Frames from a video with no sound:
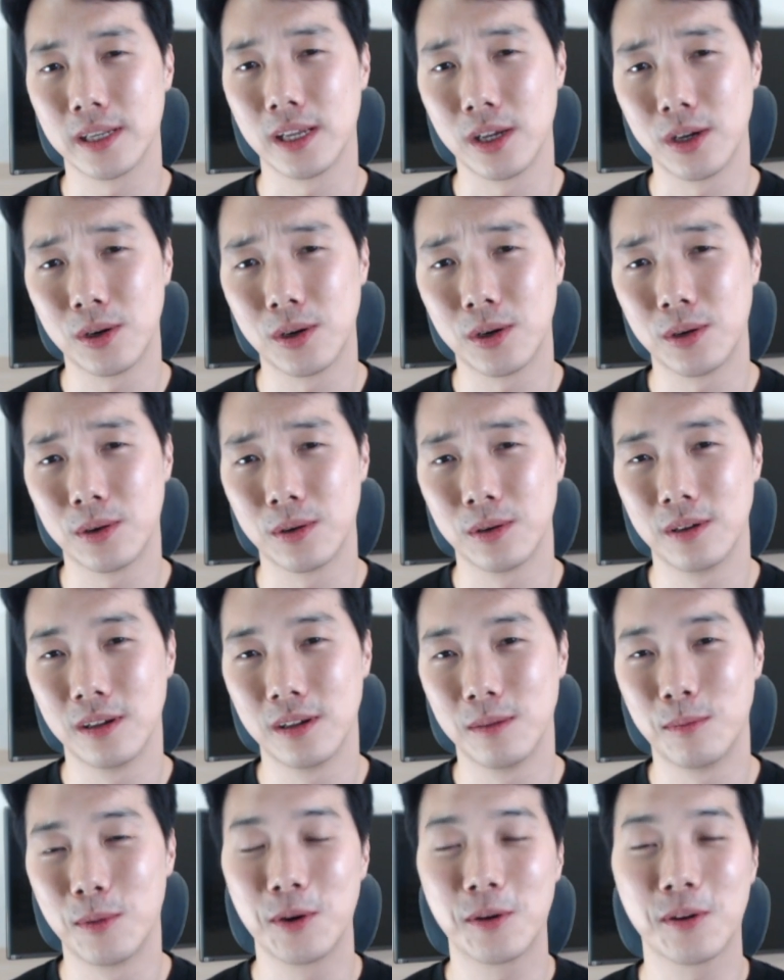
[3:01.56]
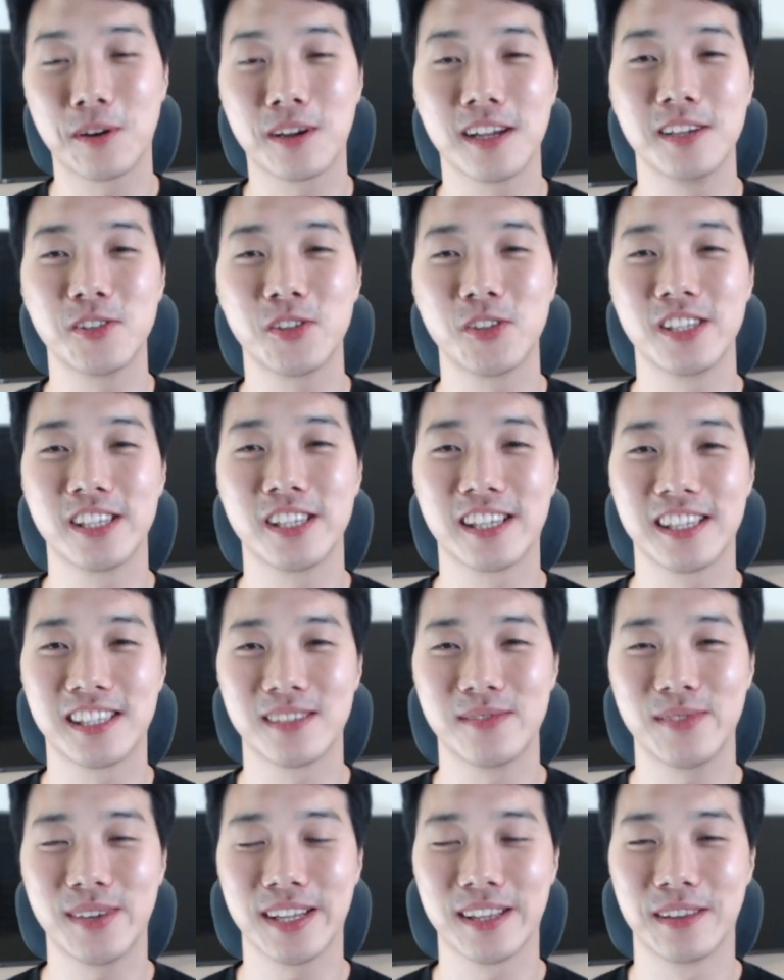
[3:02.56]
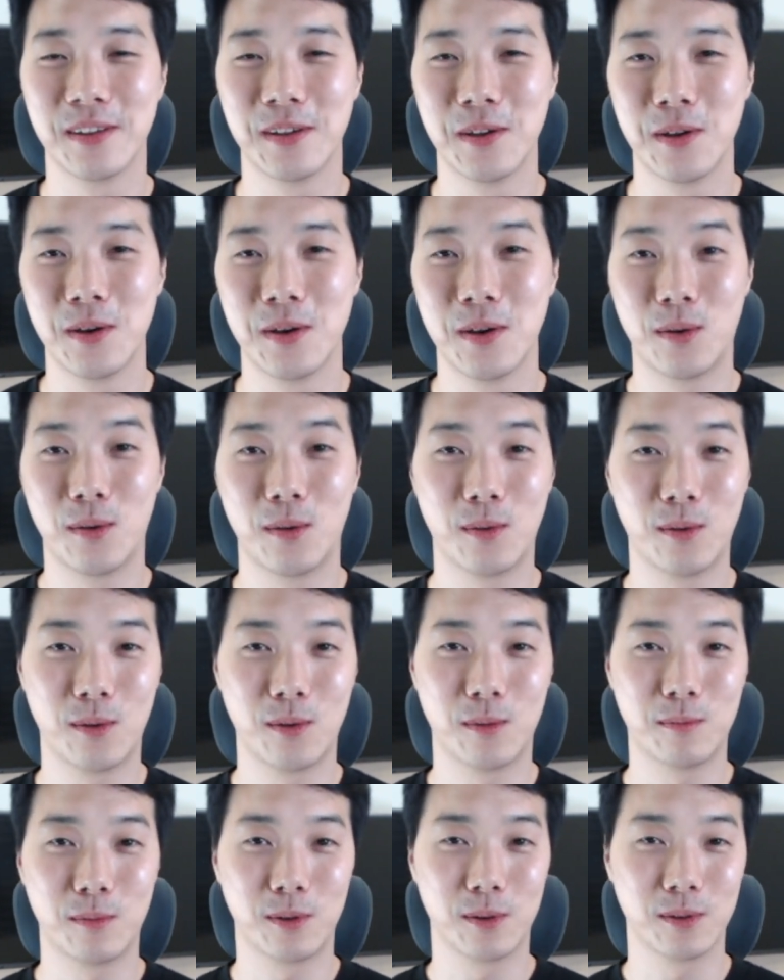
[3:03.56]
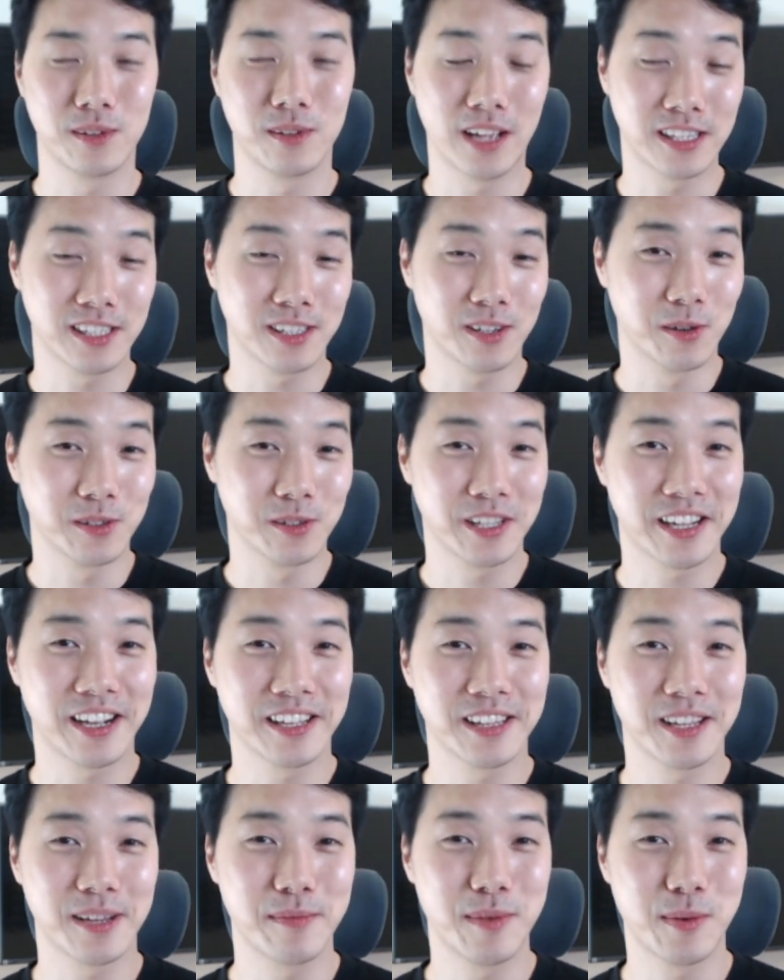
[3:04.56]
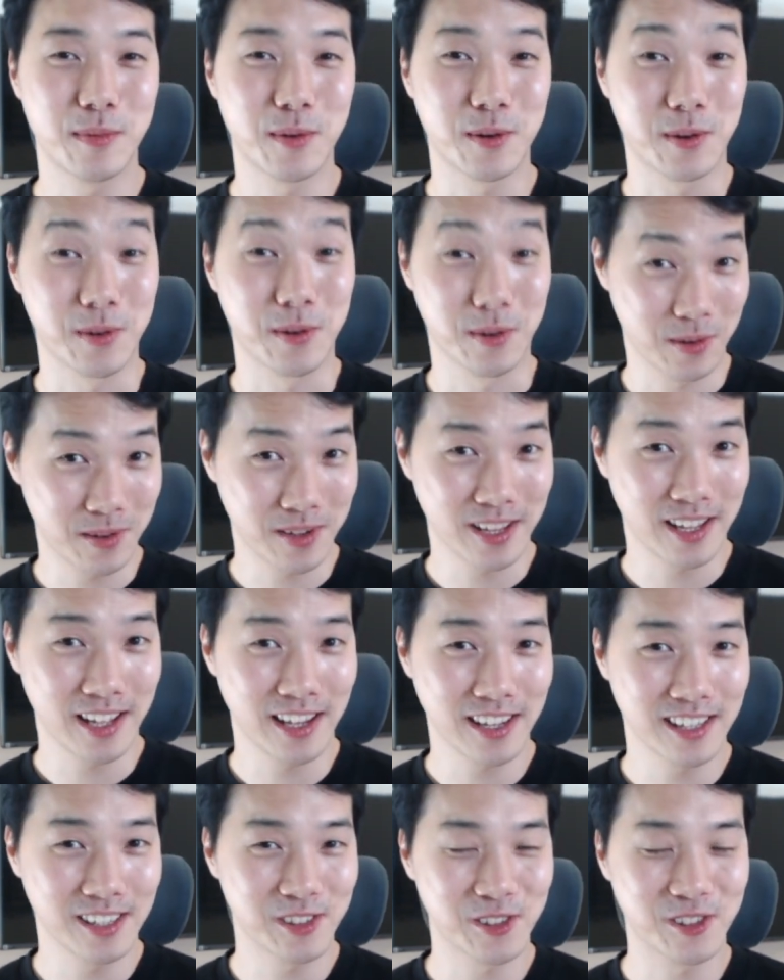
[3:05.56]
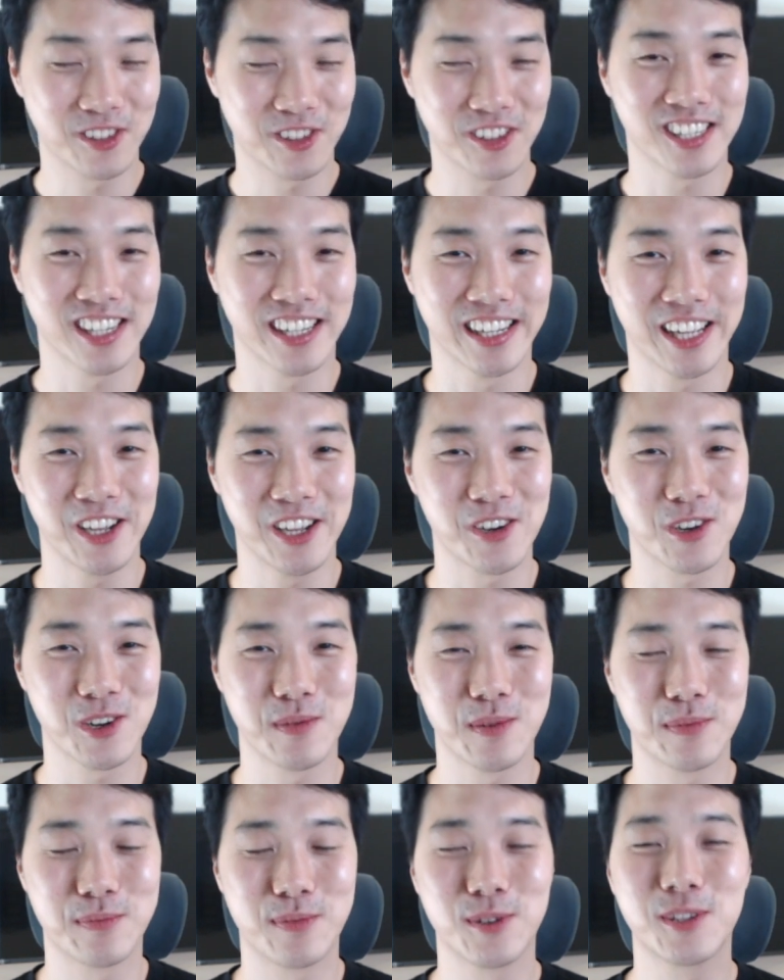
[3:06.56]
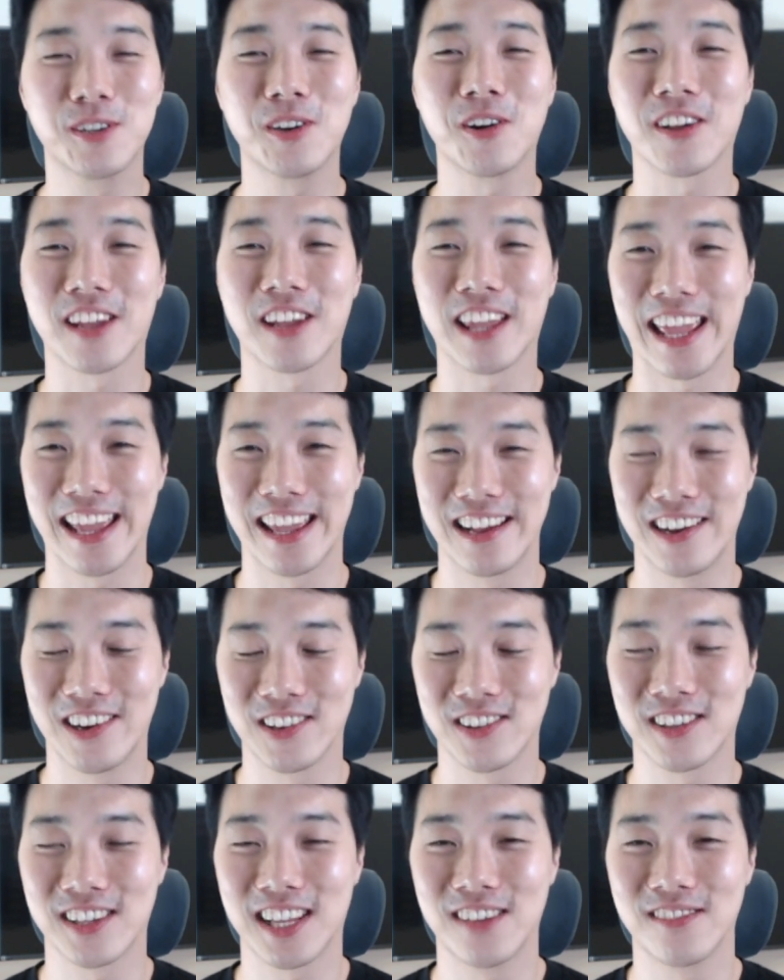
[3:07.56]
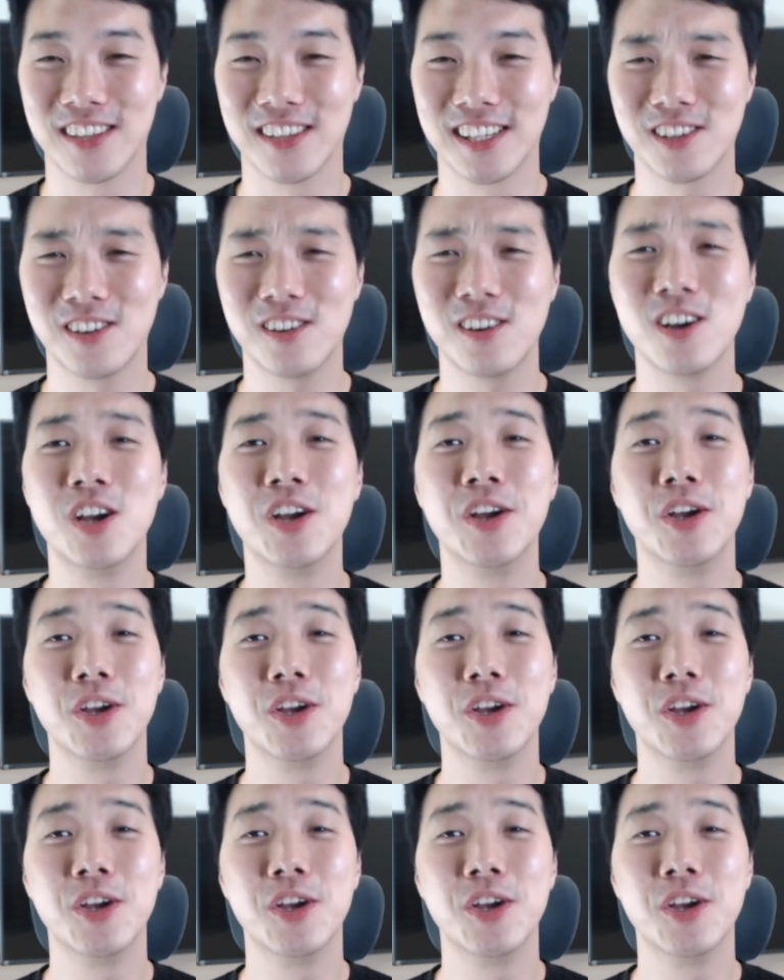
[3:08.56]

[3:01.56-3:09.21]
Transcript: 해요. 뭐 이렇게 할 수 있겠지만 뭐 아직 어색하다면 뭐 그렇게 하긴 좀 그렇잖아요. 그러면 부드럽게 어떻게 하면 되죠?